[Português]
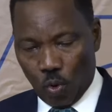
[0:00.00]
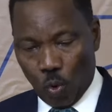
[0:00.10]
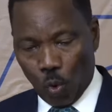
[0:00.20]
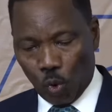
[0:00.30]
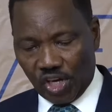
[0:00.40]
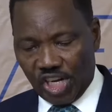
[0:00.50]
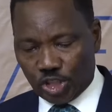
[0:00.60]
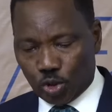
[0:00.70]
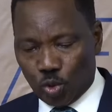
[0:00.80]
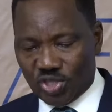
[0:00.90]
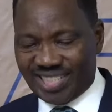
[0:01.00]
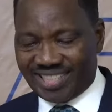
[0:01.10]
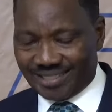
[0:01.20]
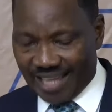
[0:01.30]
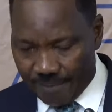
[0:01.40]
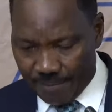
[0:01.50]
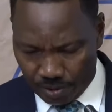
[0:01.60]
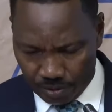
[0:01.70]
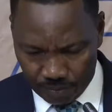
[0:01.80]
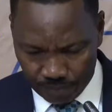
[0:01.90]
O risco sistêmico,
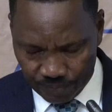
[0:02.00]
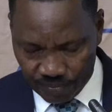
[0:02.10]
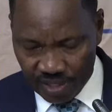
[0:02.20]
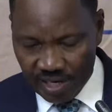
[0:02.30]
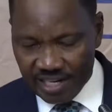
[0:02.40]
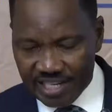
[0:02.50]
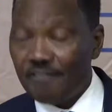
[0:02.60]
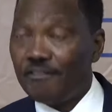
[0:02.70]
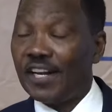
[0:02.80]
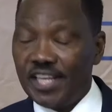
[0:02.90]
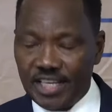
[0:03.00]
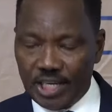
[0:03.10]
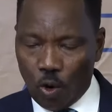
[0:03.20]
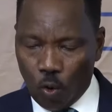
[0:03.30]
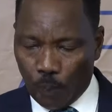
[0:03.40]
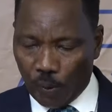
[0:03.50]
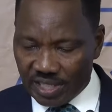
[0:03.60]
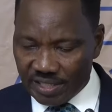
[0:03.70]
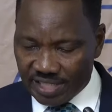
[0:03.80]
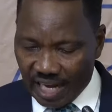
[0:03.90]
que avalia o
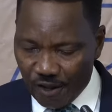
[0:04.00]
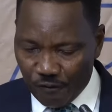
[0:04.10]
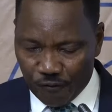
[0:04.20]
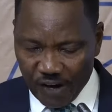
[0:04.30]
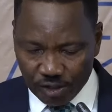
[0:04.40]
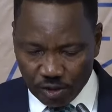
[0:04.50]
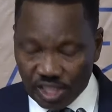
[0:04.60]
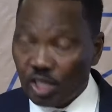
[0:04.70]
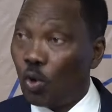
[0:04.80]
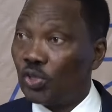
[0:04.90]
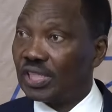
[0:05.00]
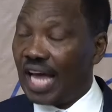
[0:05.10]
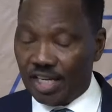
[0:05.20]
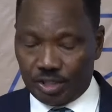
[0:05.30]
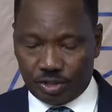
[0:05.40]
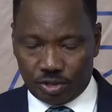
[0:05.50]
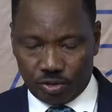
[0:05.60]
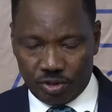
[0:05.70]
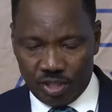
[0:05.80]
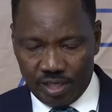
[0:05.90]
potencial efeito de contágio
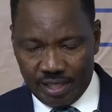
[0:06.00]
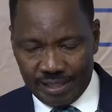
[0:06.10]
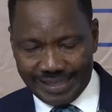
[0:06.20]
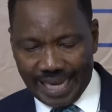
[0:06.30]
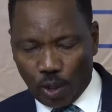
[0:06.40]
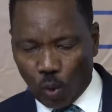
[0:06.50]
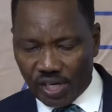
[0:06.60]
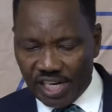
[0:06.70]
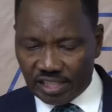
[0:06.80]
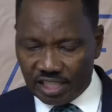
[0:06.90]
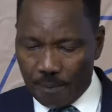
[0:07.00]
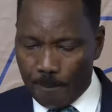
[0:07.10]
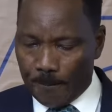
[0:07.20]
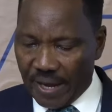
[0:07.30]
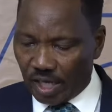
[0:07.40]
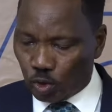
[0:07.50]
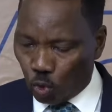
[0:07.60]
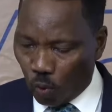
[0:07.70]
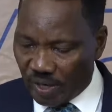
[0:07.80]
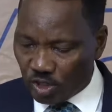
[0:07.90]
decorrente de
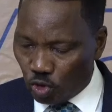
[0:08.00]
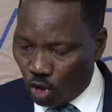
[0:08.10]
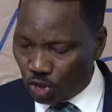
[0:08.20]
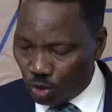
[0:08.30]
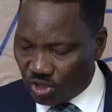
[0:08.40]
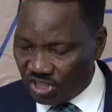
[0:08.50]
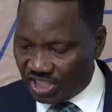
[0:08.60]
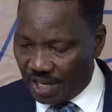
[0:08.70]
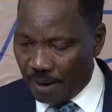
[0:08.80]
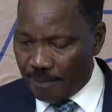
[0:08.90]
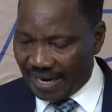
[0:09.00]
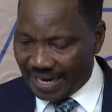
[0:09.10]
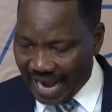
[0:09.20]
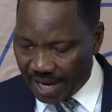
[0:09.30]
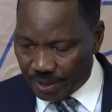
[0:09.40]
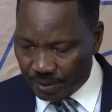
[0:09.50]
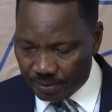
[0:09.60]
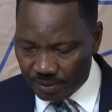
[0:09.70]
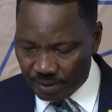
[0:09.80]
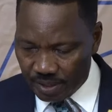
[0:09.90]
perturbações do sistema bancário,
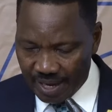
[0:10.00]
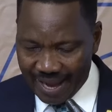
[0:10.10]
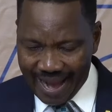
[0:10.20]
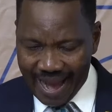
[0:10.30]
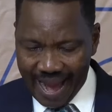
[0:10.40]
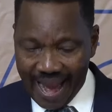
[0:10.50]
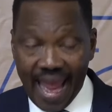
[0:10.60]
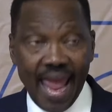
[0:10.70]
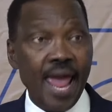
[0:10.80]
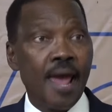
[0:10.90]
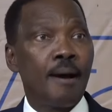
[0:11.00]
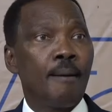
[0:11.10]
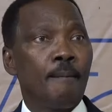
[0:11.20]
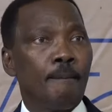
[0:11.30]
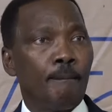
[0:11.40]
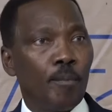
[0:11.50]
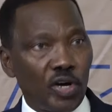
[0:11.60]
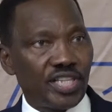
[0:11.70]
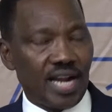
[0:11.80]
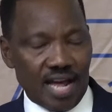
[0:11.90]
é
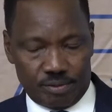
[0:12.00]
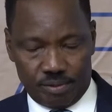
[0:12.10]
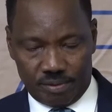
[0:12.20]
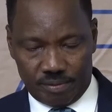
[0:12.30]
moderado.